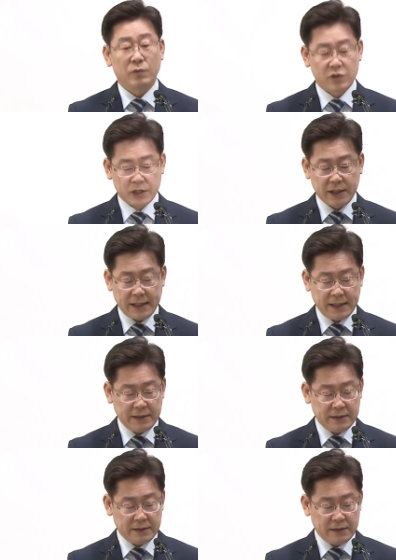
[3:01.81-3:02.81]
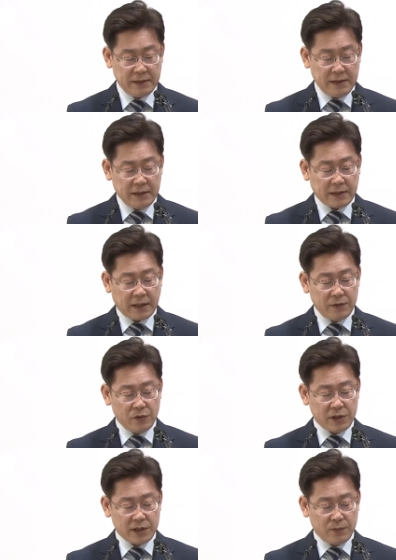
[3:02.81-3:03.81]
목적인데 다른
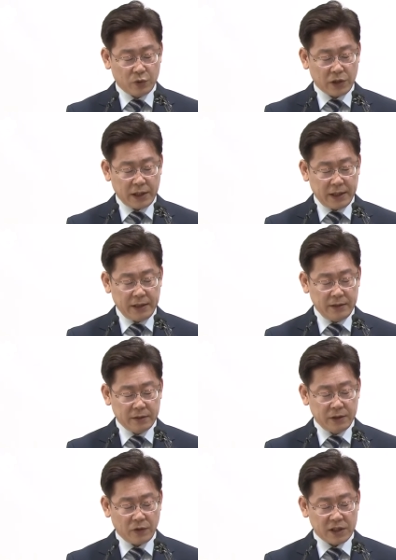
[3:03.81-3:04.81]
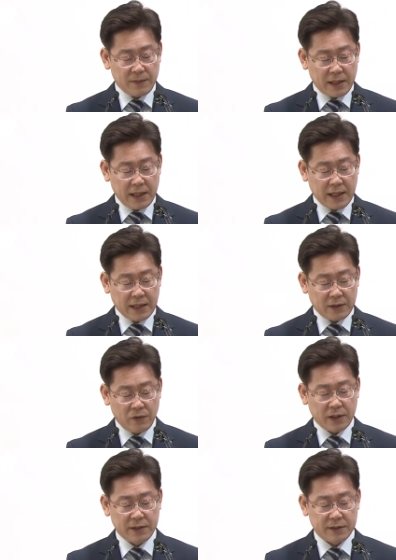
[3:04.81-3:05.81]
곳에서 못하니 너희도 하지
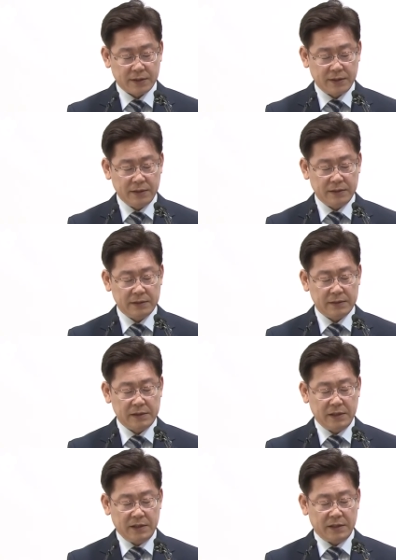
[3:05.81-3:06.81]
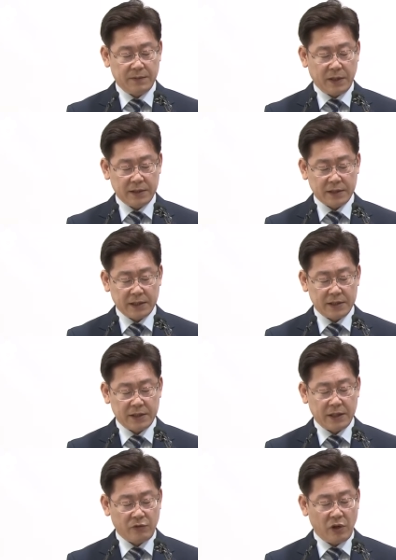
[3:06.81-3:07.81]
말라고 하는 것은
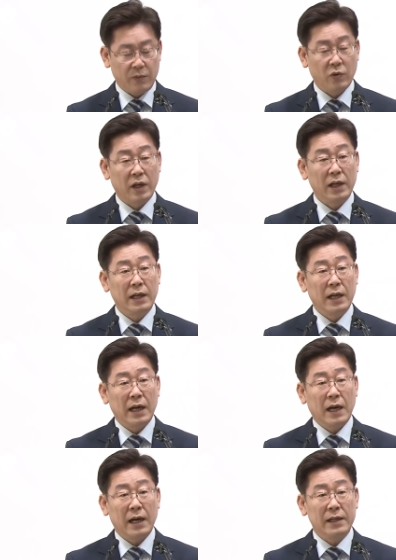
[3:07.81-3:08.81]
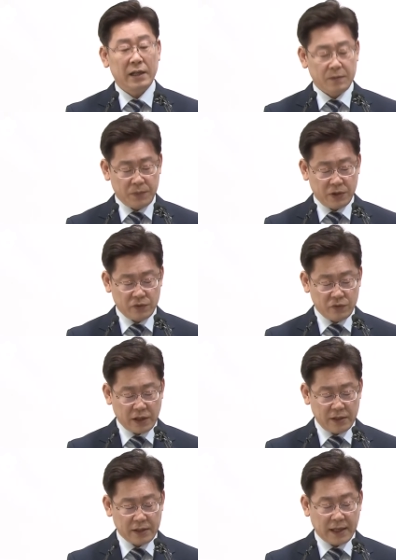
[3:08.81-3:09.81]
지방자치의 퇴보와 하향
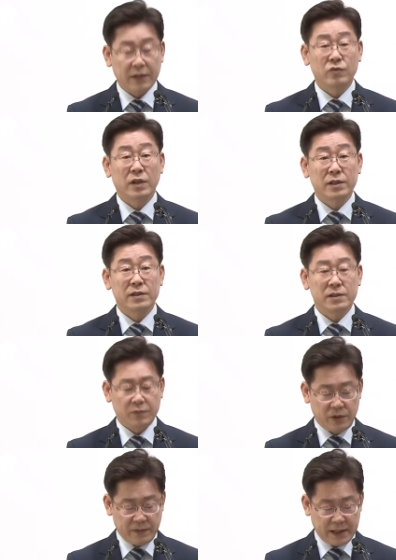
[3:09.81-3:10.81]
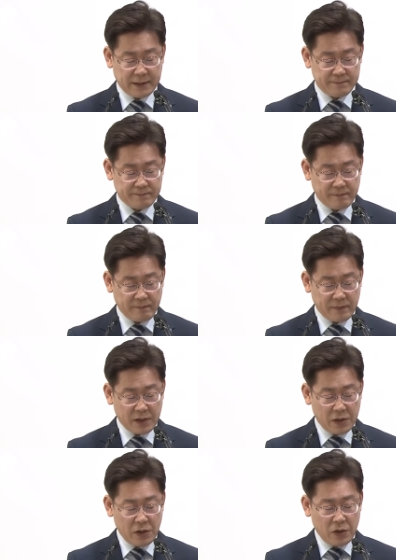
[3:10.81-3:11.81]
평준화를 강요하는 것일 뿐입니다.
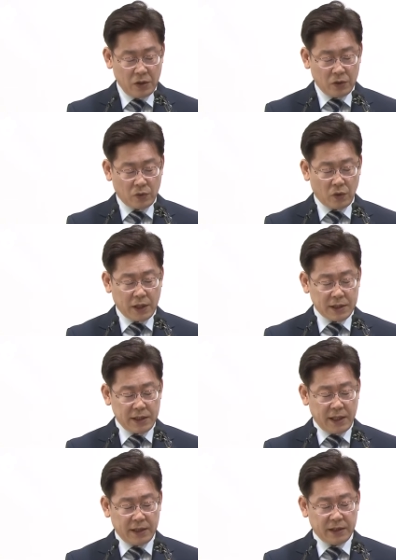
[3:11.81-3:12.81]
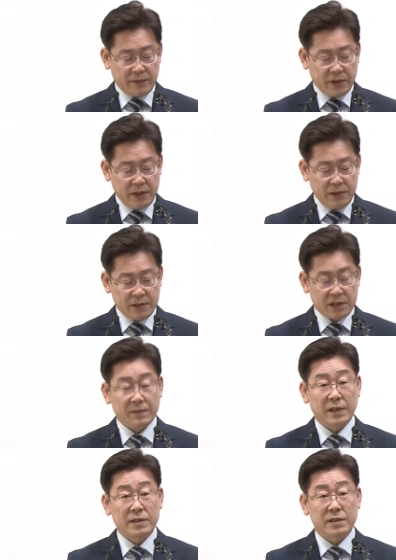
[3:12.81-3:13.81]
똑같이 해야 한다면
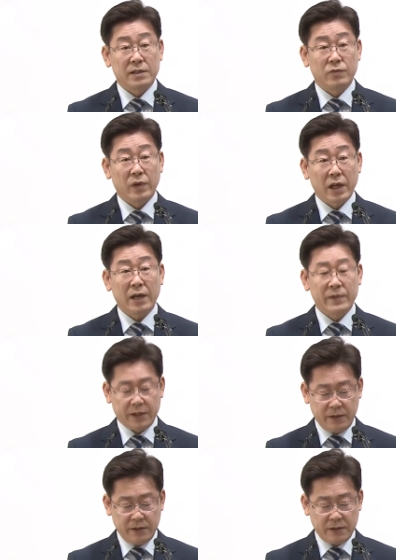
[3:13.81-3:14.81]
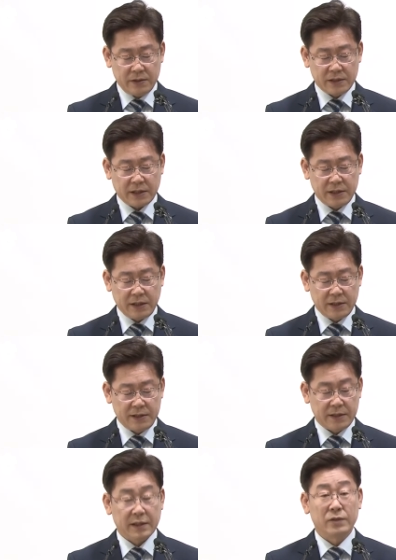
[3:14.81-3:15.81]
지방자치는 왜 하며
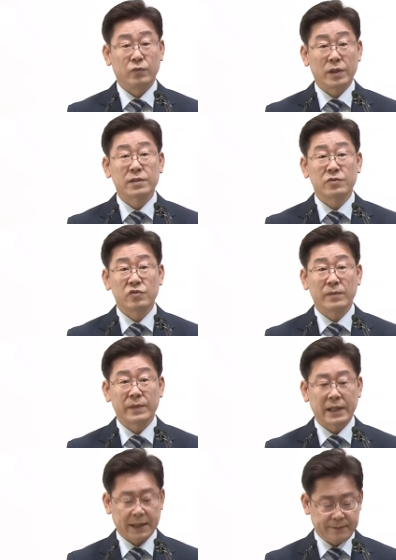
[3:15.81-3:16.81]
자치단체장은 왜 선출합니까?